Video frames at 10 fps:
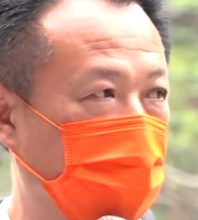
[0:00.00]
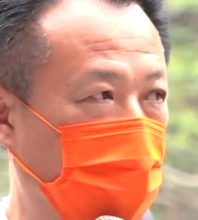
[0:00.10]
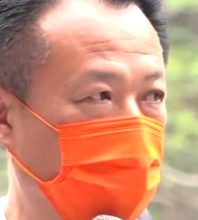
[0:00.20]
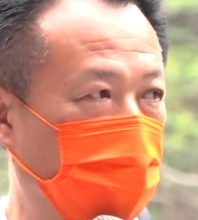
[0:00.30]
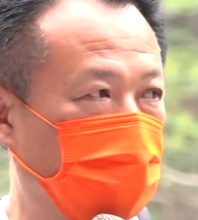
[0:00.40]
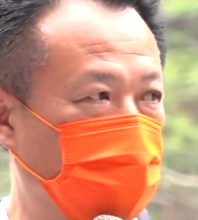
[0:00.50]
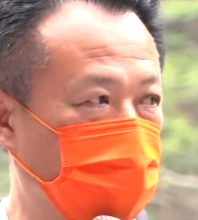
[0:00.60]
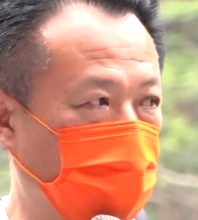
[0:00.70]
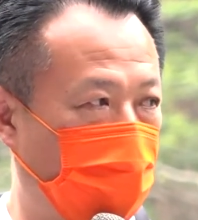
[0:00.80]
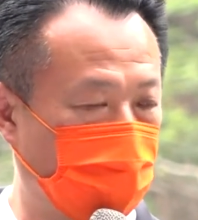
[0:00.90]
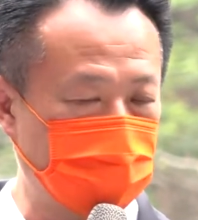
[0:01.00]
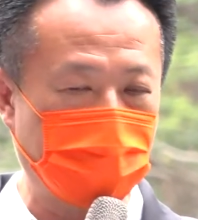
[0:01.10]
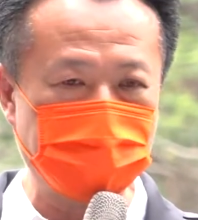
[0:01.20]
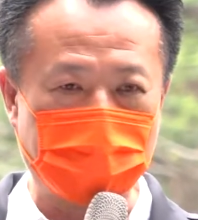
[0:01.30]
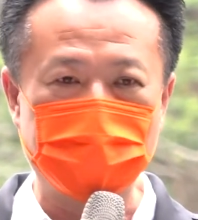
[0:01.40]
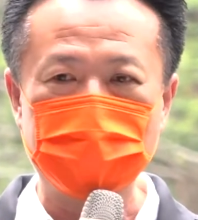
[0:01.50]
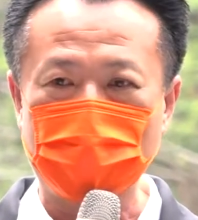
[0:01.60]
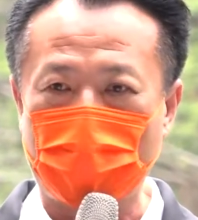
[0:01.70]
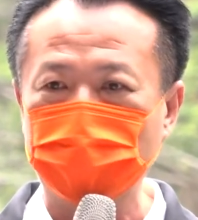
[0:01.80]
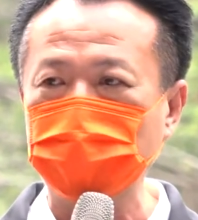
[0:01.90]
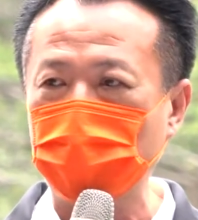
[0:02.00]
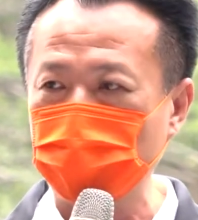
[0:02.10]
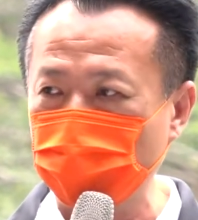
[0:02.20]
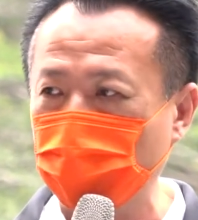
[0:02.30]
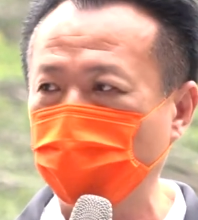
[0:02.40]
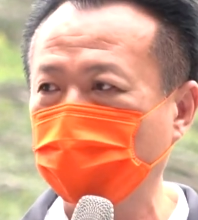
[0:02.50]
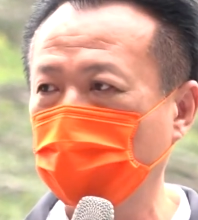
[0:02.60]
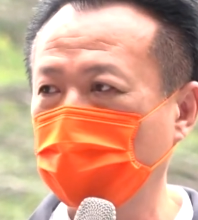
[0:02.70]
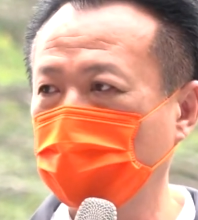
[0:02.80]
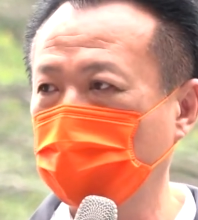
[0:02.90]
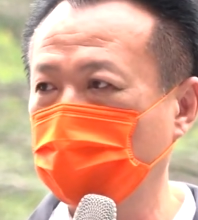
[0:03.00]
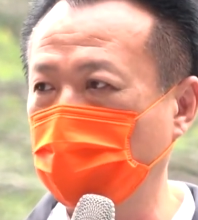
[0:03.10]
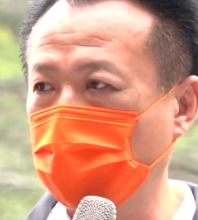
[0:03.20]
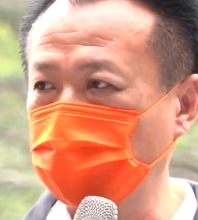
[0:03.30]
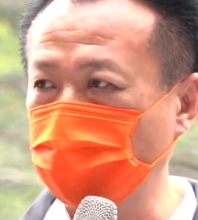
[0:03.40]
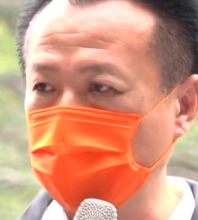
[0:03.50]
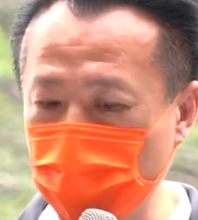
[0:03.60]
因为我们就是活在这样的一个空间里面。那中